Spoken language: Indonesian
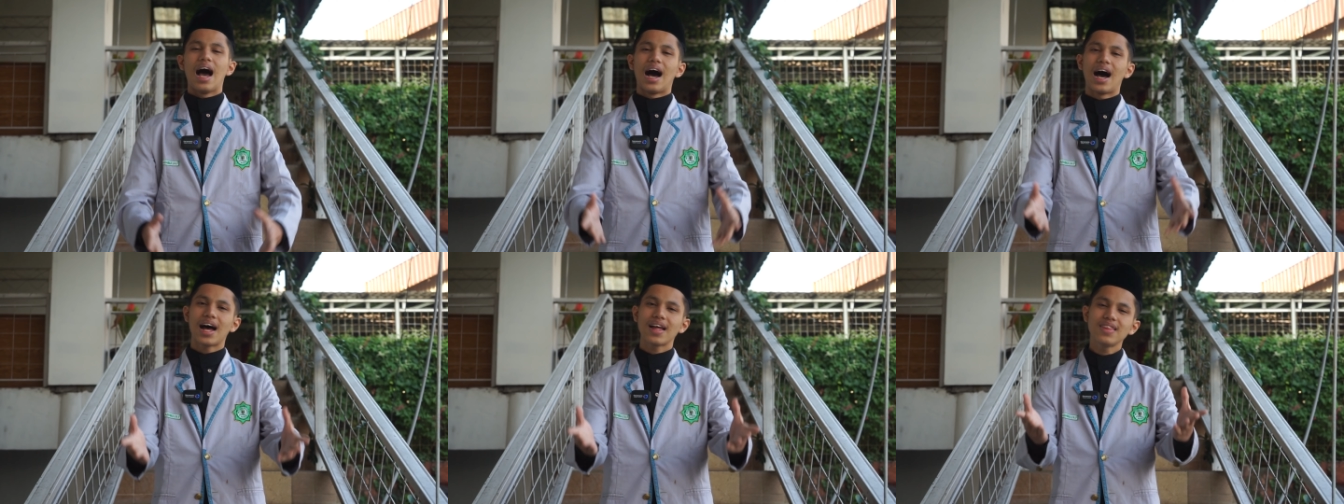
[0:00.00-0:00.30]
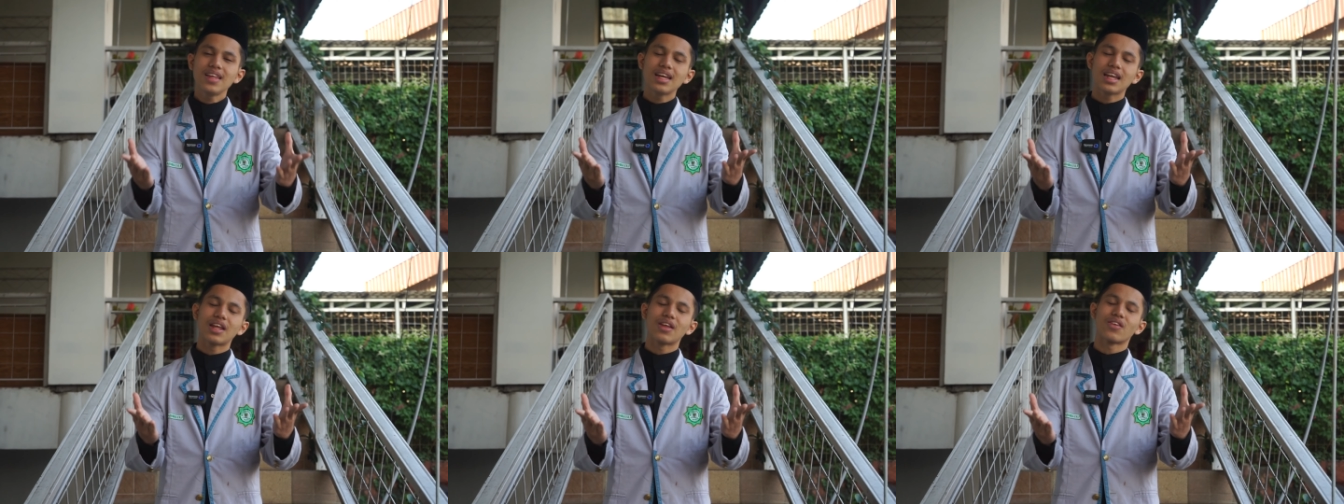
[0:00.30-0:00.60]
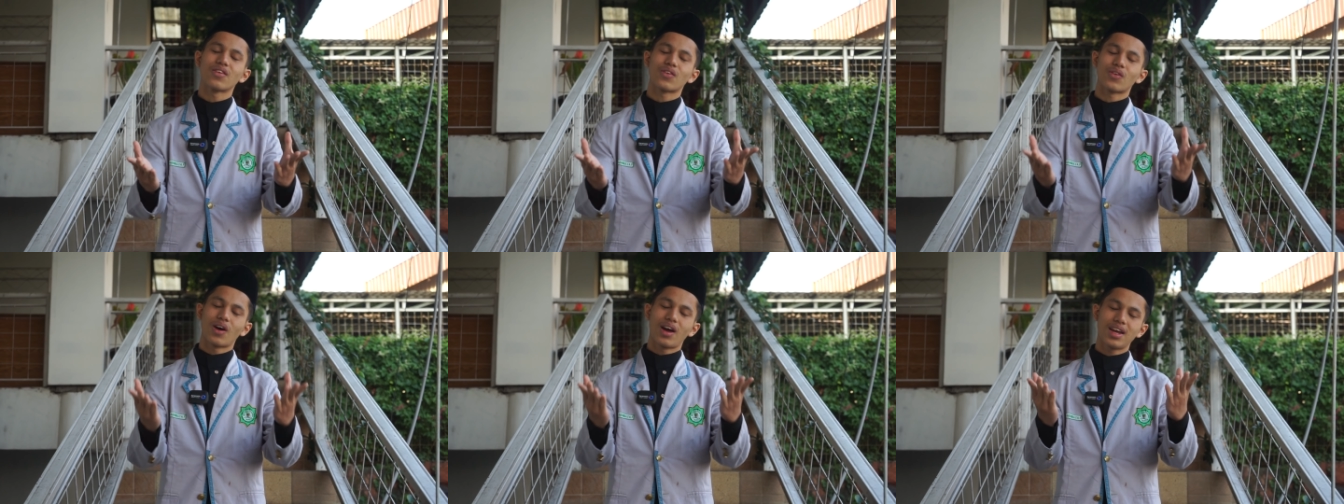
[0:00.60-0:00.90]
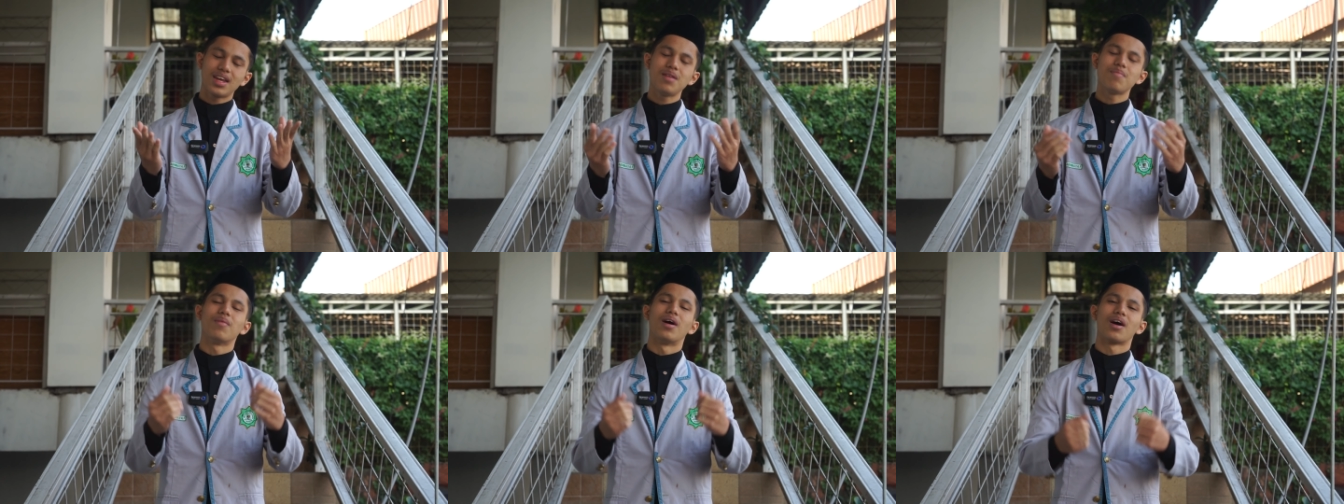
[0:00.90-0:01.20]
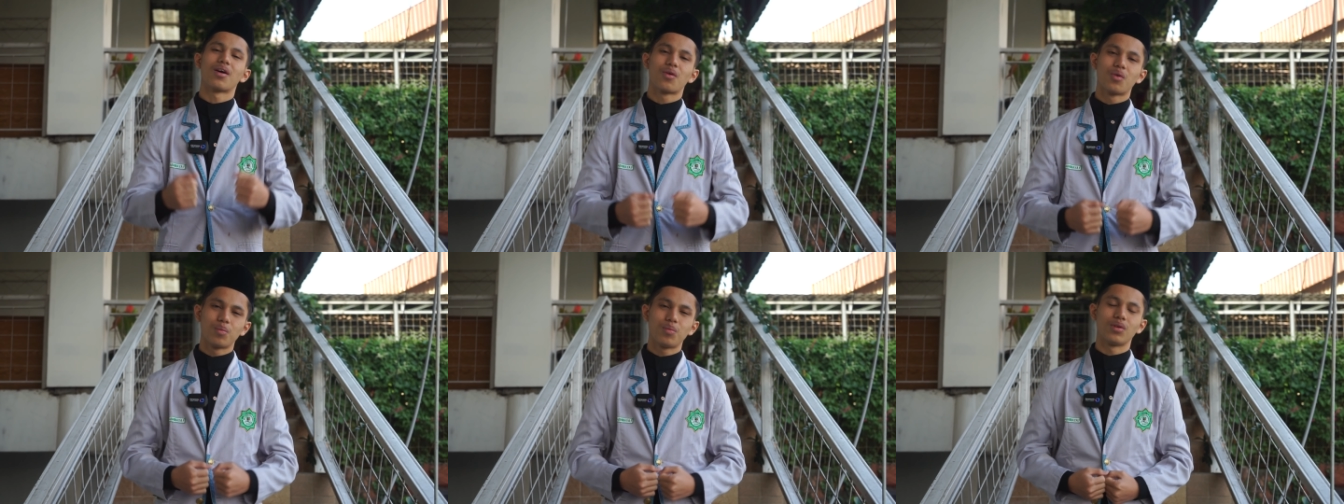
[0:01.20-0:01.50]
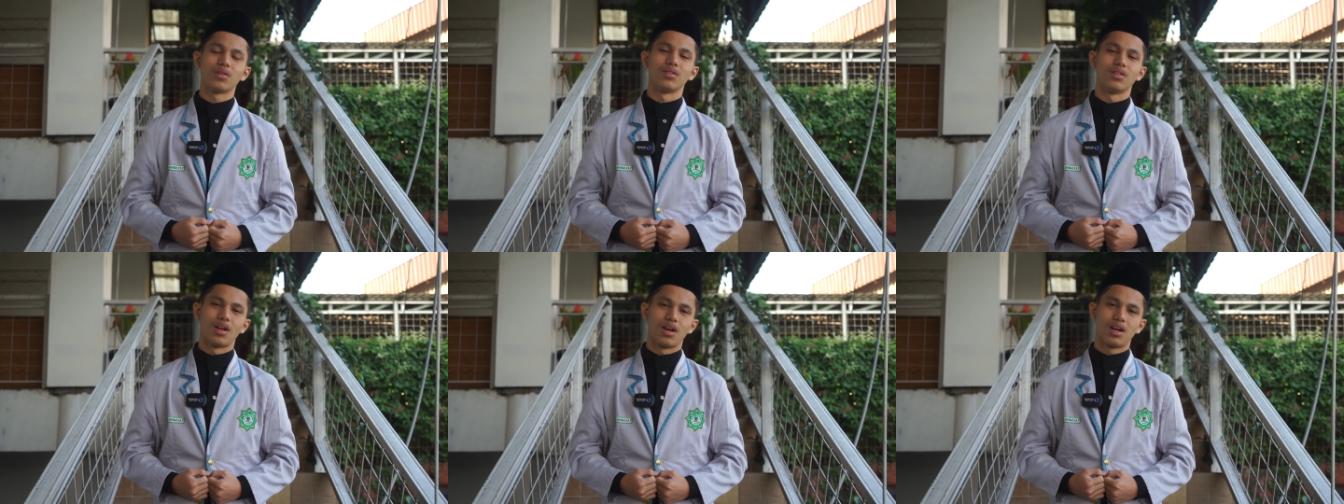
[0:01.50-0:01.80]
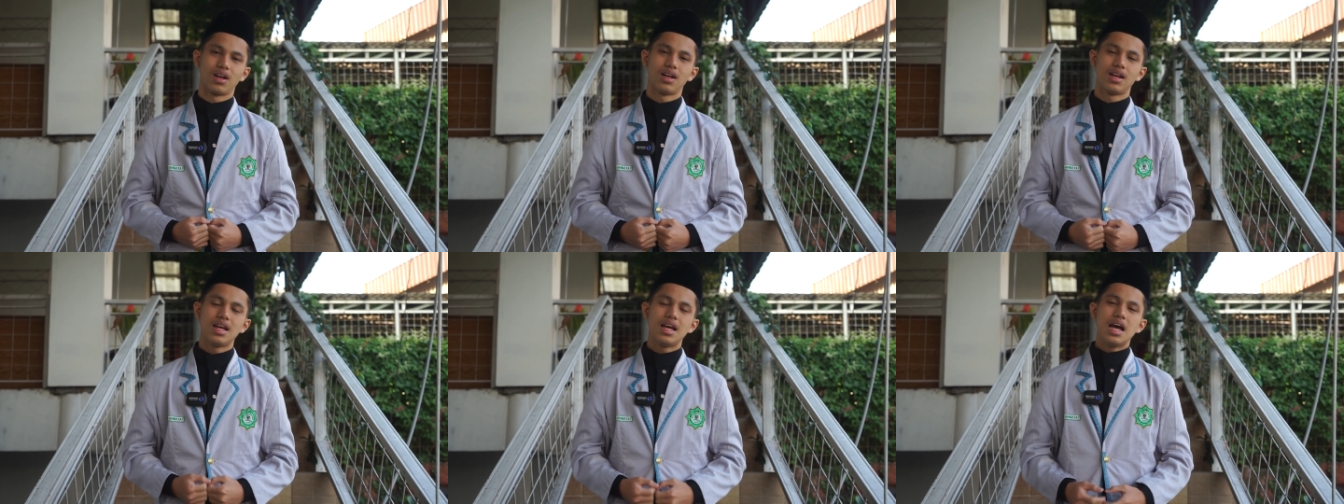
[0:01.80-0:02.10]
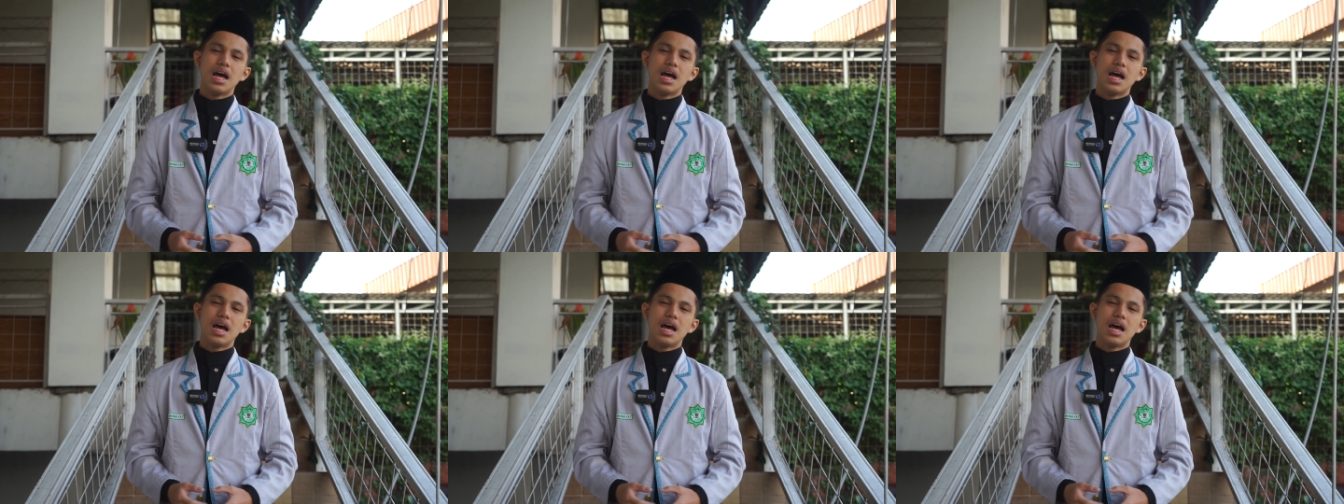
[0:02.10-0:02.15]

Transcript: Hadirin rahimakumullah,